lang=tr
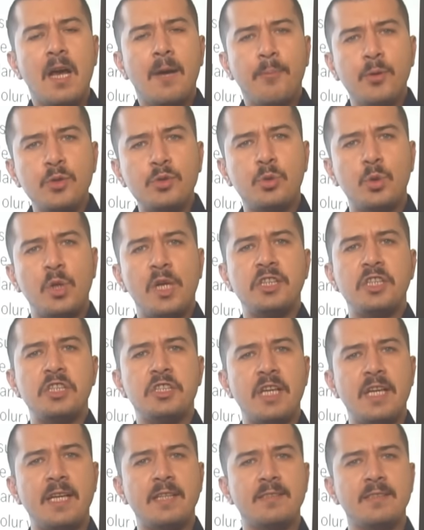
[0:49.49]
bu süreç
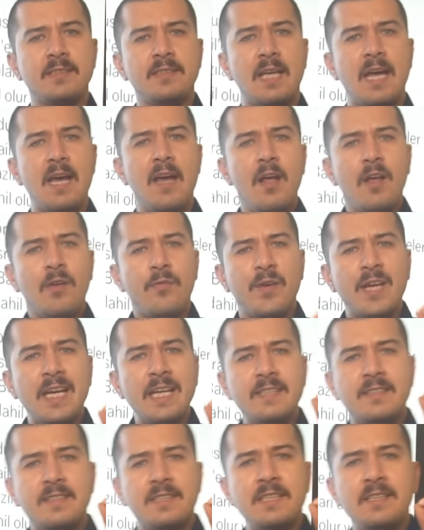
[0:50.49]
içerisinde
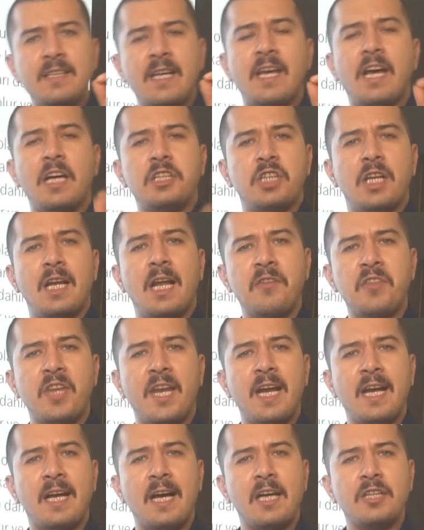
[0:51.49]
Filistin'de
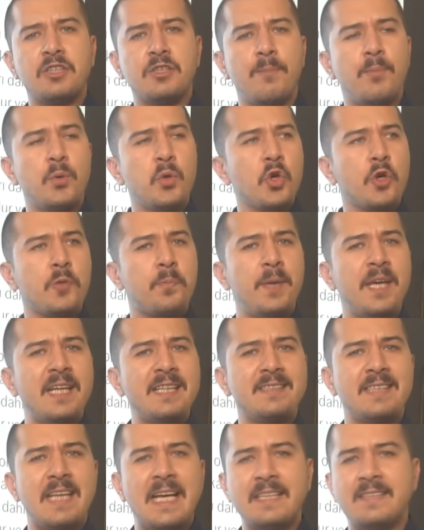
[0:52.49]
yaşananlara karşı büyük bir
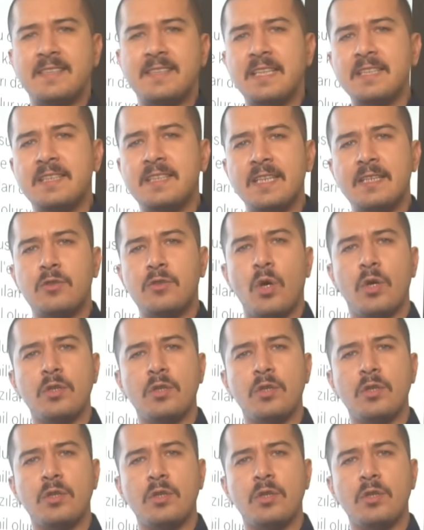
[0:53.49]
sessizlik